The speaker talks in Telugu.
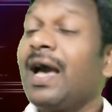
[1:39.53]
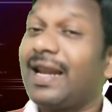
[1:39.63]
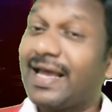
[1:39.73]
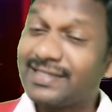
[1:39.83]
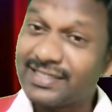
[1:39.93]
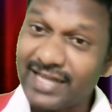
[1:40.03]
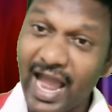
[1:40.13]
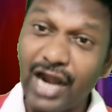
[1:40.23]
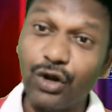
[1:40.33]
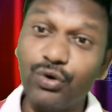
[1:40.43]
లైసెన్స్ని
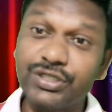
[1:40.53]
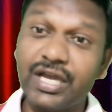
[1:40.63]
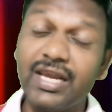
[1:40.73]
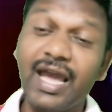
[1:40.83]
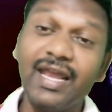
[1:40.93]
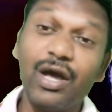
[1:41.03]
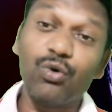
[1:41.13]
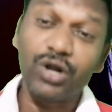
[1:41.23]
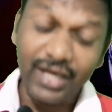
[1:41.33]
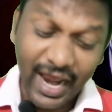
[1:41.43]
హ్యాండ్ ఓవర్ చేయాలి అయినా
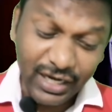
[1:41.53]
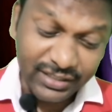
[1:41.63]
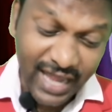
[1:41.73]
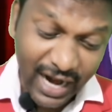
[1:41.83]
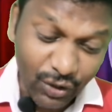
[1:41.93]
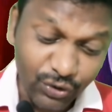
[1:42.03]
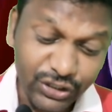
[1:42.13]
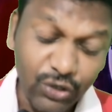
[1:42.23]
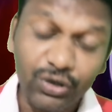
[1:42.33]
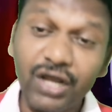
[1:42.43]
కూడా లైసెన్స్ని హ్యాండ్ ఓవర్
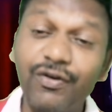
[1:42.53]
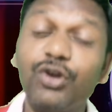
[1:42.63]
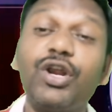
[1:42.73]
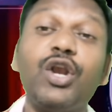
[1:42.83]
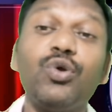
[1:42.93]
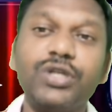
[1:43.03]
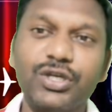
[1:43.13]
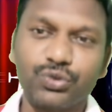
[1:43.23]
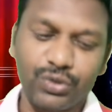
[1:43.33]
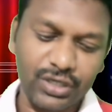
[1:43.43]
చేయకుండా వీళ్ళు రెన్యూల్
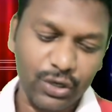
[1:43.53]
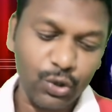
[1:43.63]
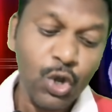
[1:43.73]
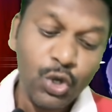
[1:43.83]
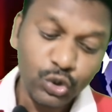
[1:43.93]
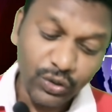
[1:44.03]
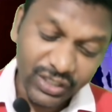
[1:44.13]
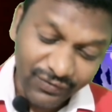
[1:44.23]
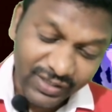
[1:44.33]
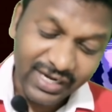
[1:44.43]
చేసుకున్నారు సో
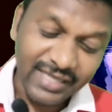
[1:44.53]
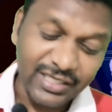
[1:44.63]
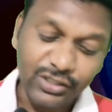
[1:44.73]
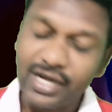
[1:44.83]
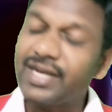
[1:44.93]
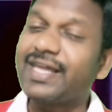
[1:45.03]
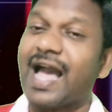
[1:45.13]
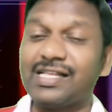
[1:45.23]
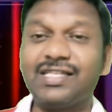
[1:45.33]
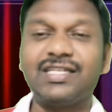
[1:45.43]
ఇటువంటి లైసెన్స్లన్నీ
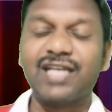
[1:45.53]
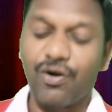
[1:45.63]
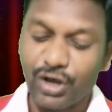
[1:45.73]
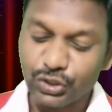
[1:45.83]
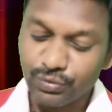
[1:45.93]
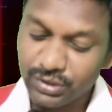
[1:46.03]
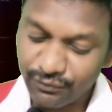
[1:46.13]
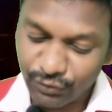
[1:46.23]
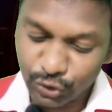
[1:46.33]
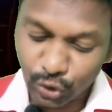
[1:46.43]
క్యాన్సిల్ చేసే అవకాశం
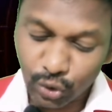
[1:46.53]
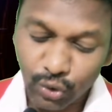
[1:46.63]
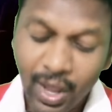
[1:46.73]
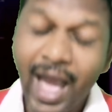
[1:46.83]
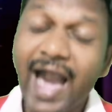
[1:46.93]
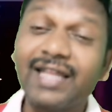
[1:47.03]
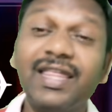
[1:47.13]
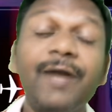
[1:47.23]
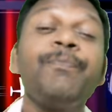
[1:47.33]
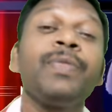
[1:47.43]
ఉంది ఫ్యూచర్లో
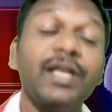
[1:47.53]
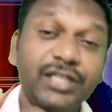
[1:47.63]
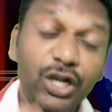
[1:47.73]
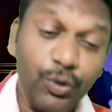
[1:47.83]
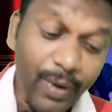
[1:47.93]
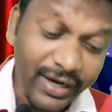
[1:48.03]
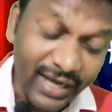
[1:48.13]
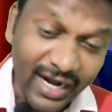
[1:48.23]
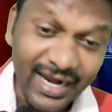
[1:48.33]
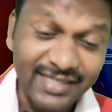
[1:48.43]
అయితే చెల్లుబాటు
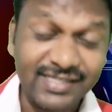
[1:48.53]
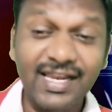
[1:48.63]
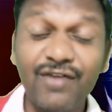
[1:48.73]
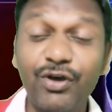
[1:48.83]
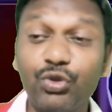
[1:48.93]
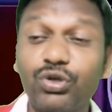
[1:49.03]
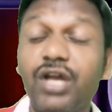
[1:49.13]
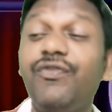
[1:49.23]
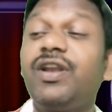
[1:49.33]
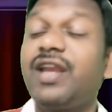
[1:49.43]
కానీ లైసెన్స్లు ఏవైతే
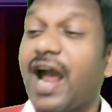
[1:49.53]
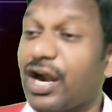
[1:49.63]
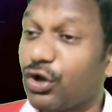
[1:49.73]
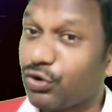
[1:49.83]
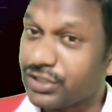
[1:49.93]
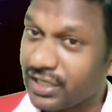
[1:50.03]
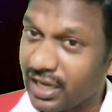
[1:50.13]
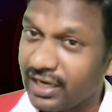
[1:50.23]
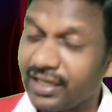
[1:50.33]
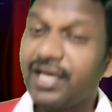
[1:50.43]
ఉన్నాయి వీటిని హ్యాండ్ ఓవర్
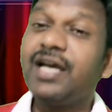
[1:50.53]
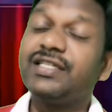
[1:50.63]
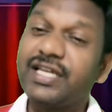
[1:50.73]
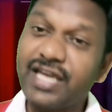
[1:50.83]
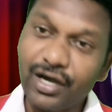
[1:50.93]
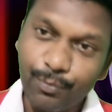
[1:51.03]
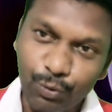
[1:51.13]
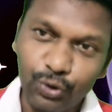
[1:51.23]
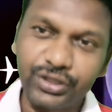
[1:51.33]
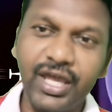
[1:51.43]
చేయాలి
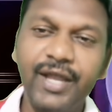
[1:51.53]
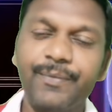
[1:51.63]
చెయ్యకపోతే